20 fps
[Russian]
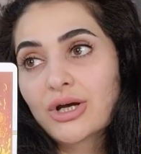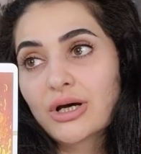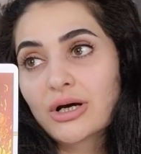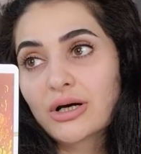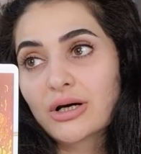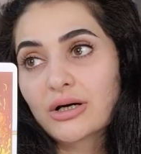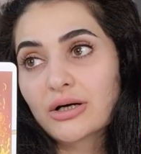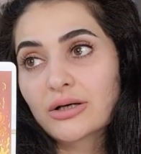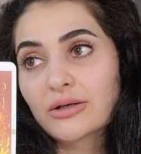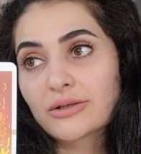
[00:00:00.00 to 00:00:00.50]

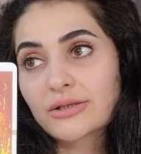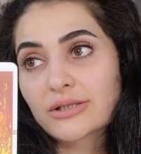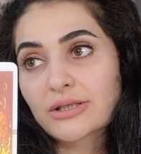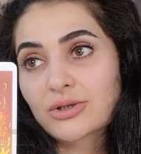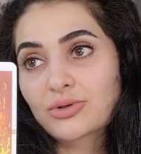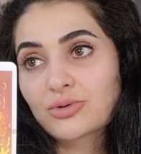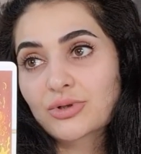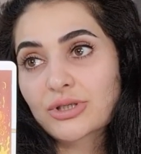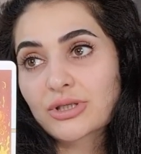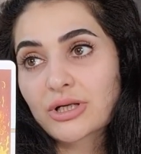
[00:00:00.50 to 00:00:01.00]
а, с
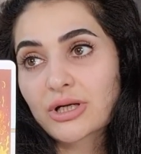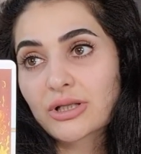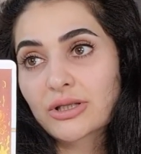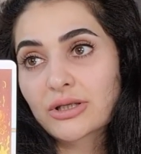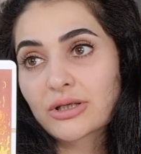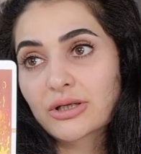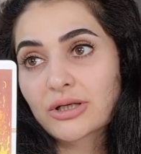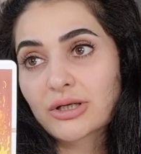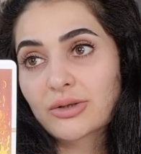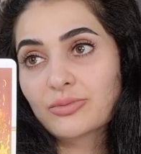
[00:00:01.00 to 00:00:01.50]
одной
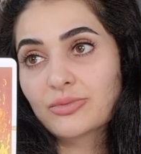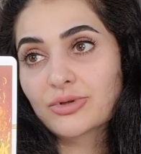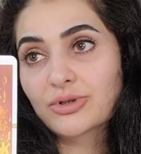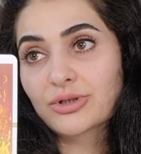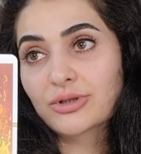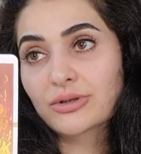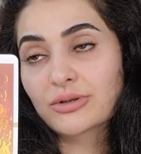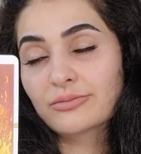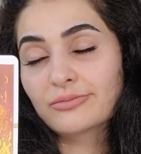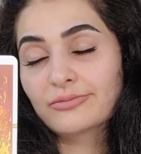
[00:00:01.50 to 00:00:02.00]
стороны, как
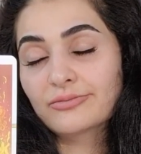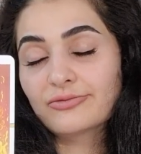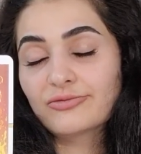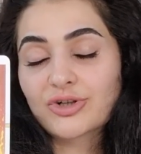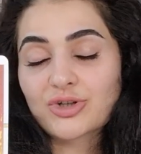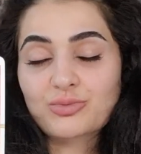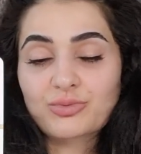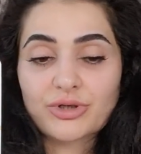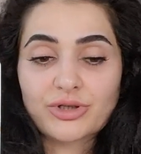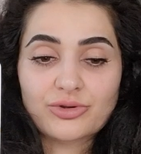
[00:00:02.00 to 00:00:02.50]
бы
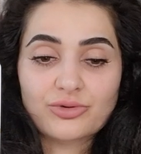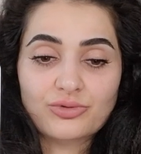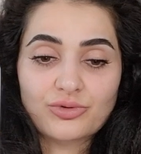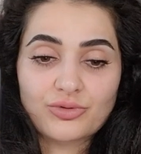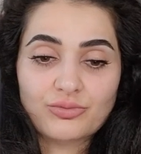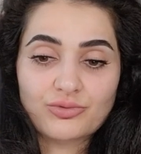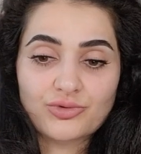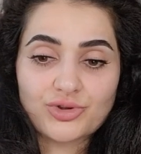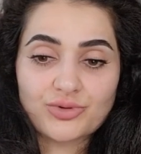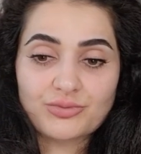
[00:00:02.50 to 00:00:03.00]
ваш партнер
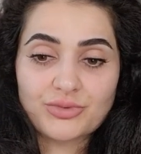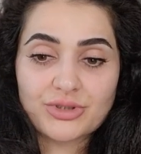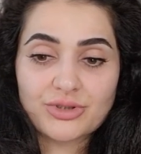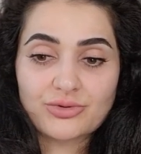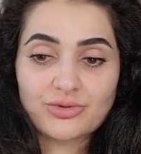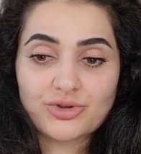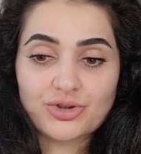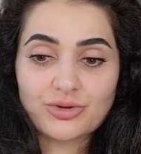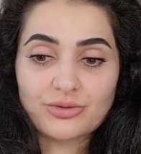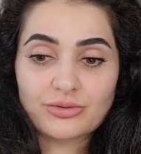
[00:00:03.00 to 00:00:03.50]
может быть
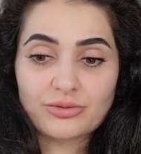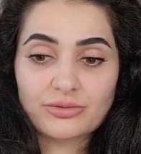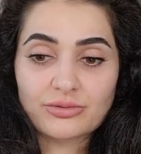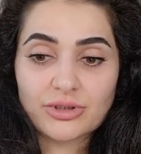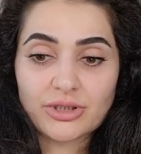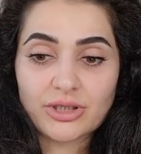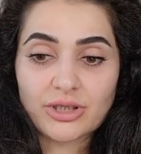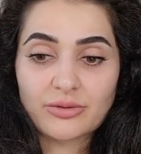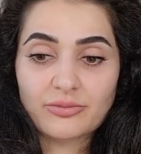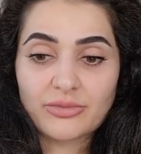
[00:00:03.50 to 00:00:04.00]
очень
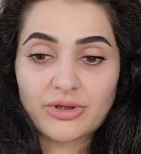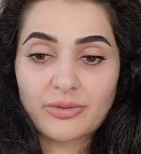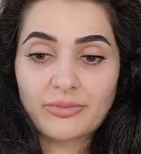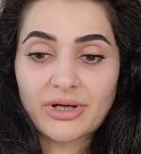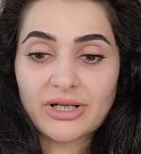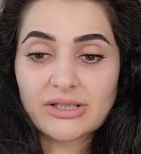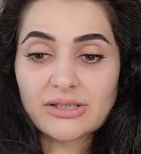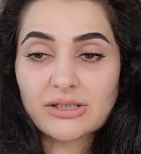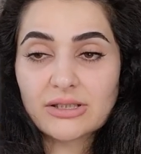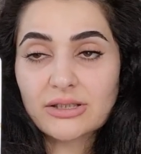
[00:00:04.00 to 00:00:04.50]
таким
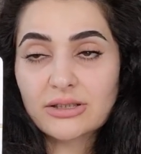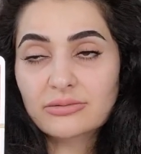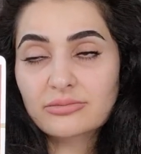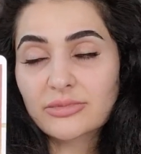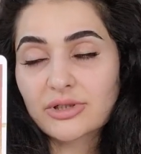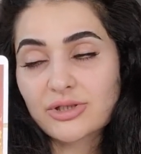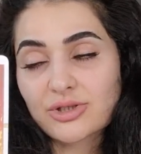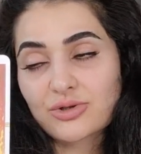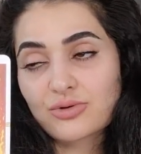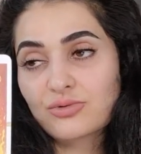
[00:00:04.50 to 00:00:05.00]
романтиком,
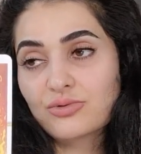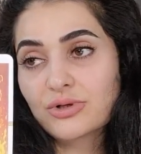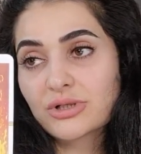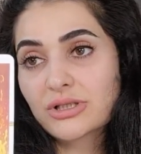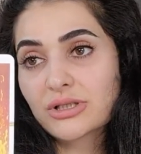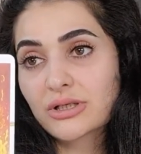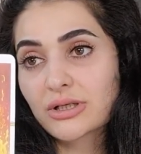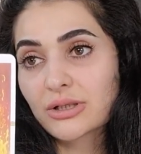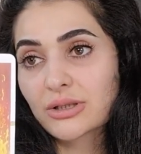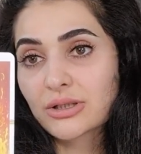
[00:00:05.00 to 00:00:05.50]
а с другой
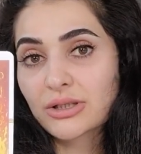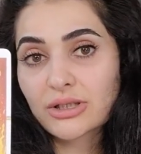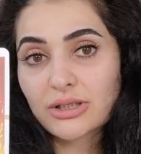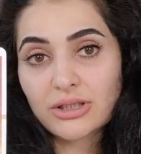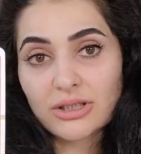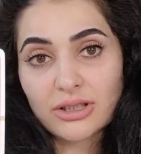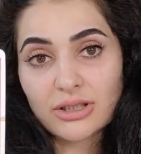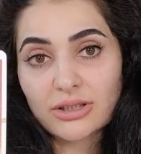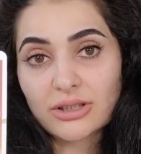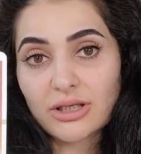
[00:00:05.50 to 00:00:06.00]
стороны,
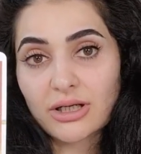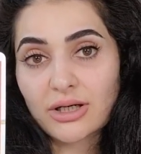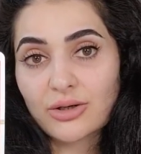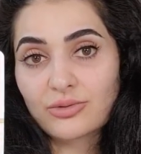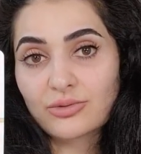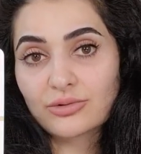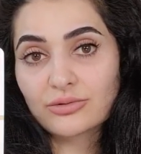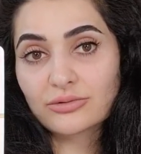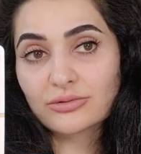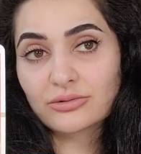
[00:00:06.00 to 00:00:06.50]
когда
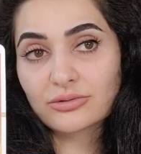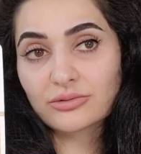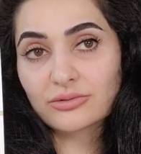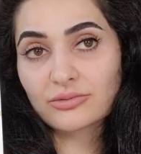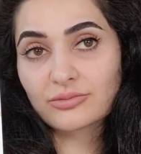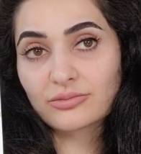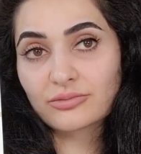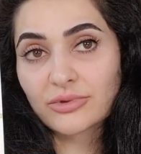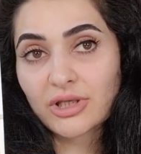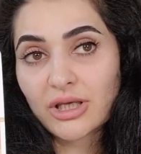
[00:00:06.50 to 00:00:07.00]
он
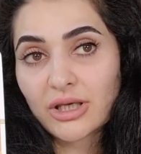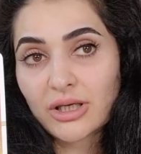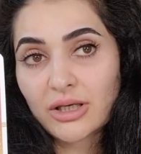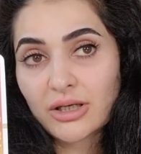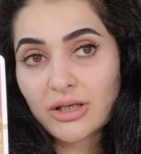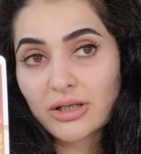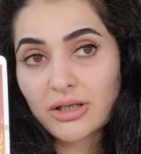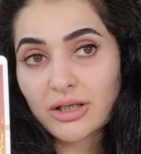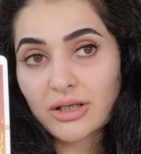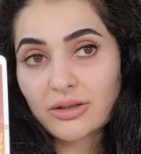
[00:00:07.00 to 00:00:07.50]
эм,
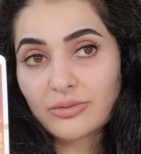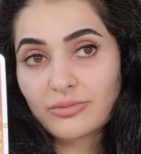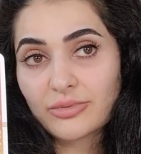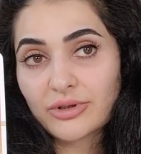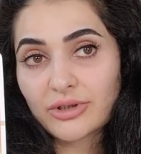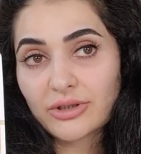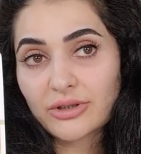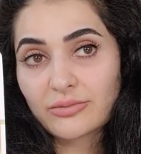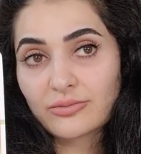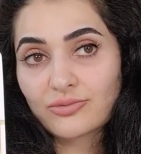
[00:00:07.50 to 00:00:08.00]
как
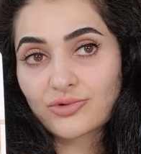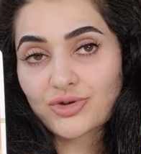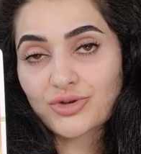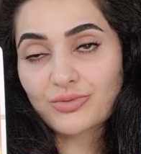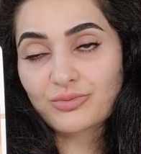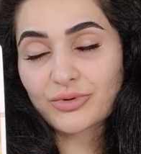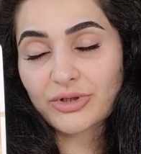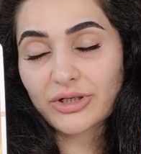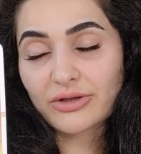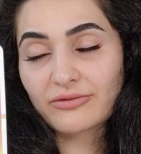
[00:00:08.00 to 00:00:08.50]
бы
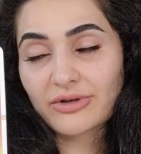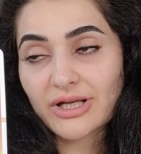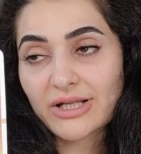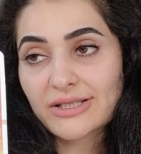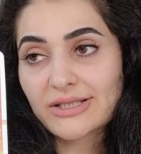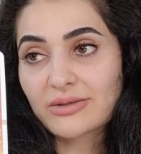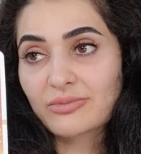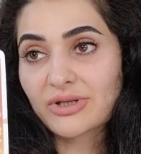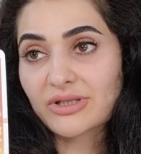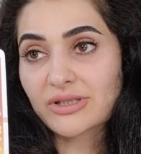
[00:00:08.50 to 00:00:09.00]
может проявлять
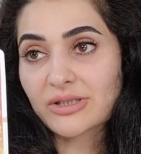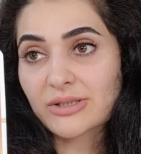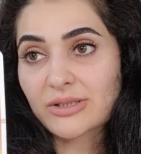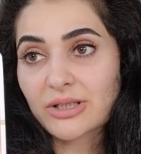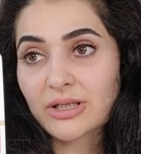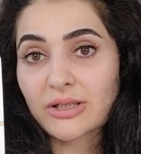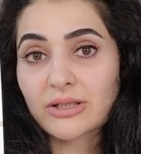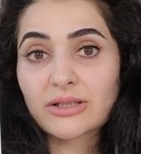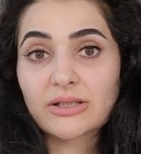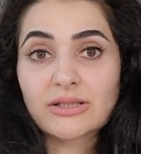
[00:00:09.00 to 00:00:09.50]
себя со
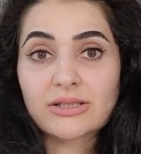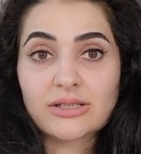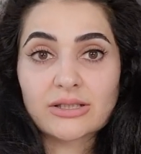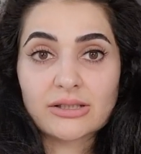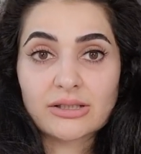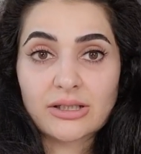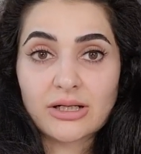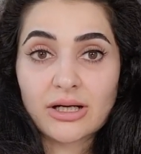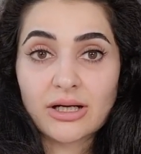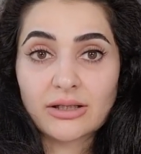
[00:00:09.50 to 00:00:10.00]
стороны
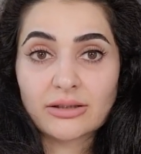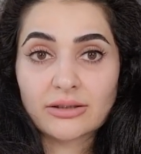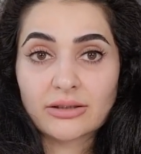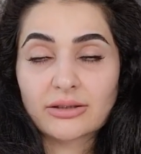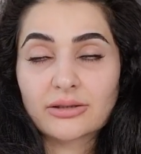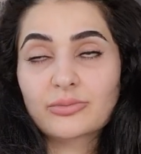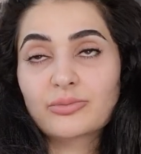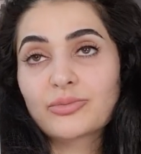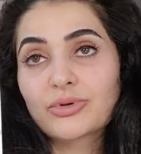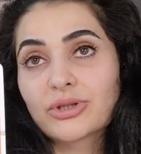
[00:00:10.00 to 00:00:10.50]

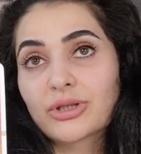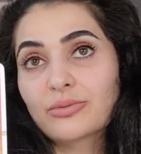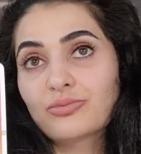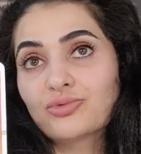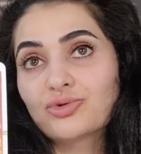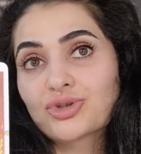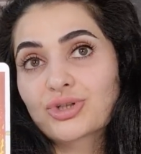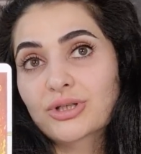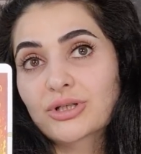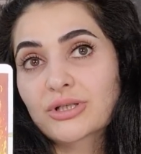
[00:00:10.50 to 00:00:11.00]
тирана,
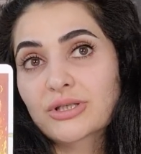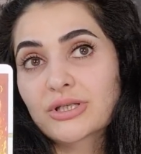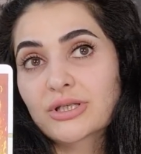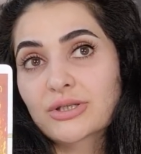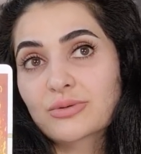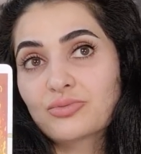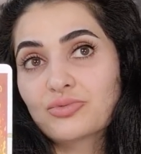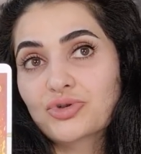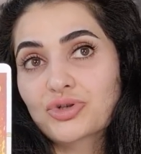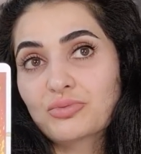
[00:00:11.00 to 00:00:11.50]
потому что
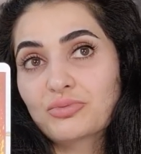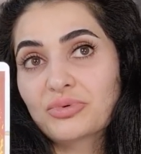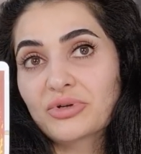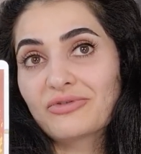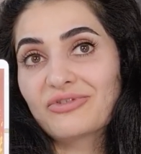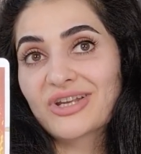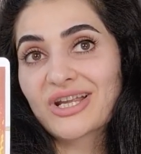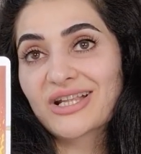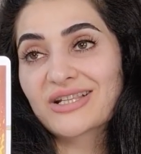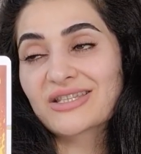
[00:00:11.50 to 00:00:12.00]
здесь может
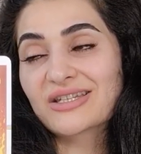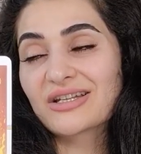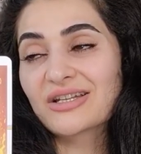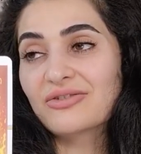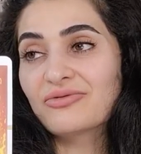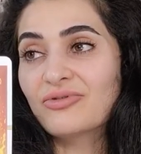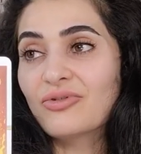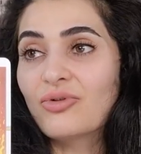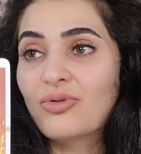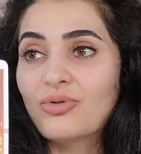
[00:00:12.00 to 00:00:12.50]
проверять
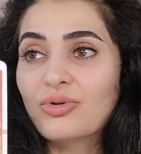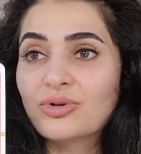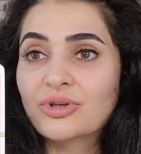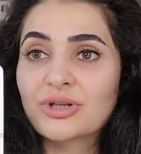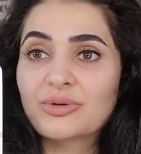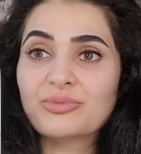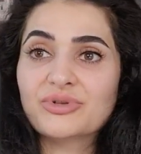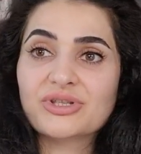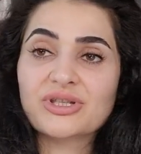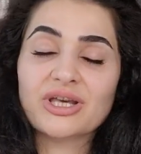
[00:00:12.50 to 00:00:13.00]

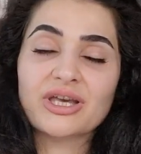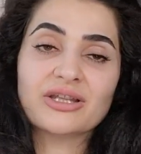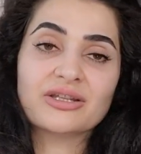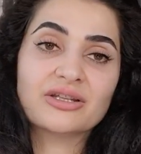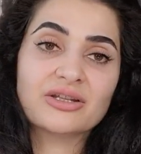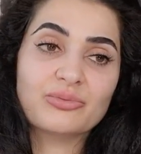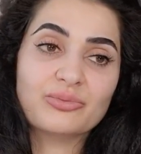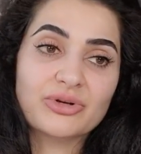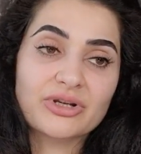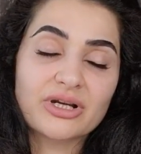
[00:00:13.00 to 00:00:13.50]
телефоны, постоянно
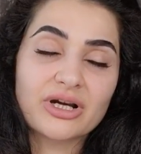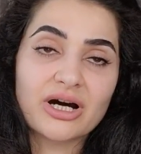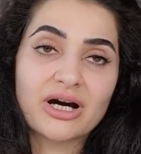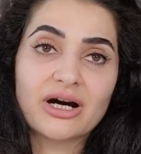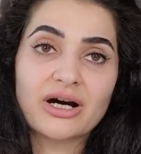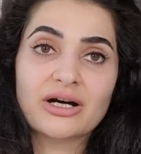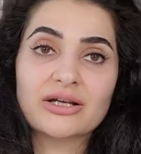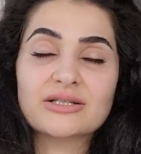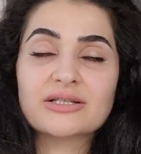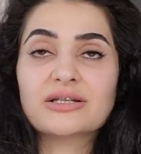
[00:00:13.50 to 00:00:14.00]

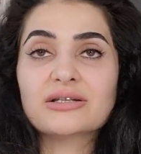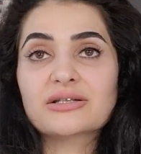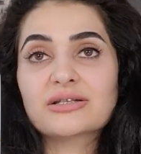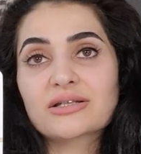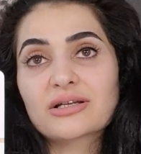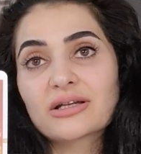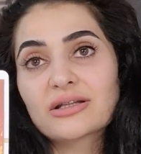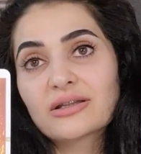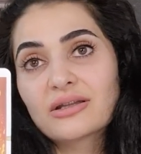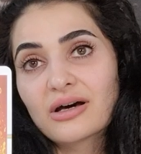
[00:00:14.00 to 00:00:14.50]
напрягать,
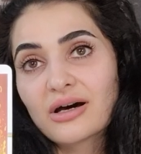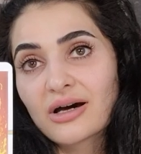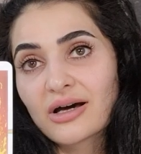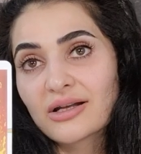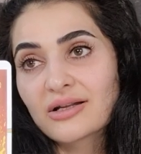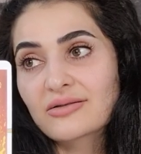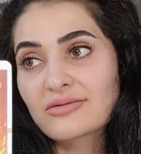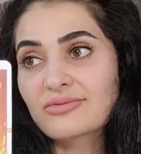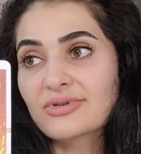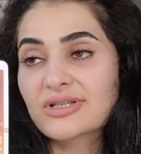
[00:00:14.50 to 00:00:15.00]

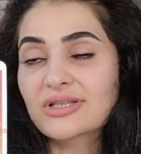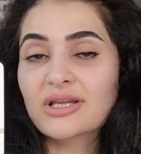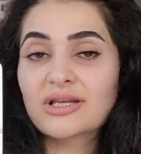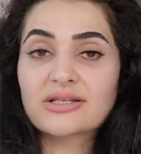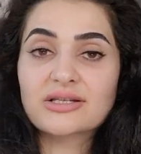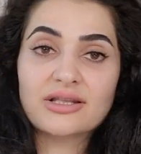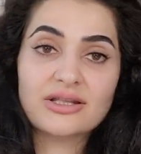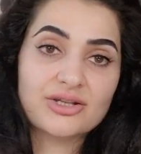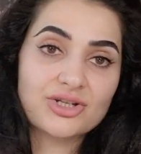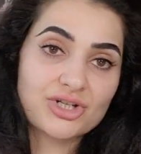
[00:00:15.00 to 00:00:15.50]
скандалить,
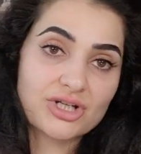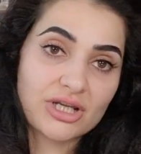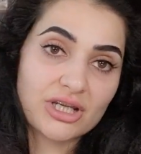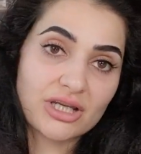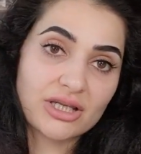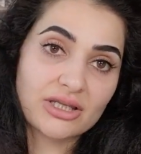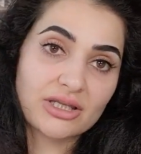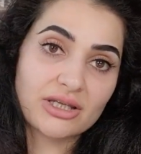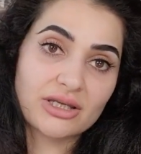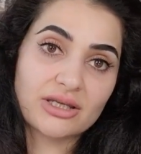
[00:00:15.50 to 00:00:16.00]
выяснять
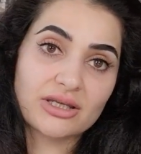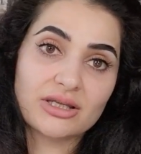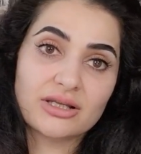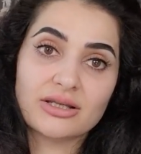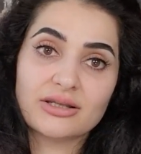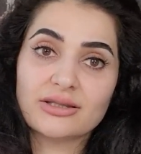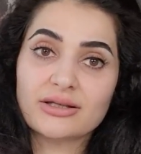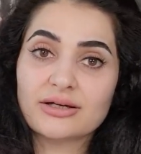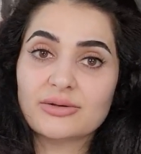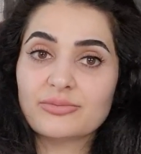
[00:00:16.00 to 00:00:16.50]
отношения
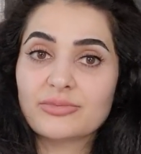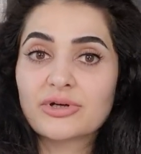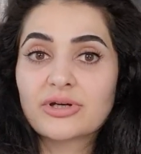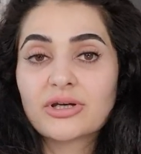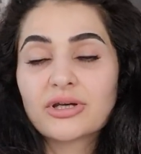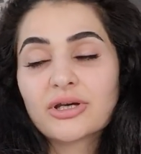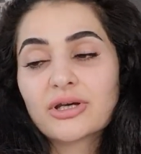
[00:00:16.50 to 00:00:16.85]
или там,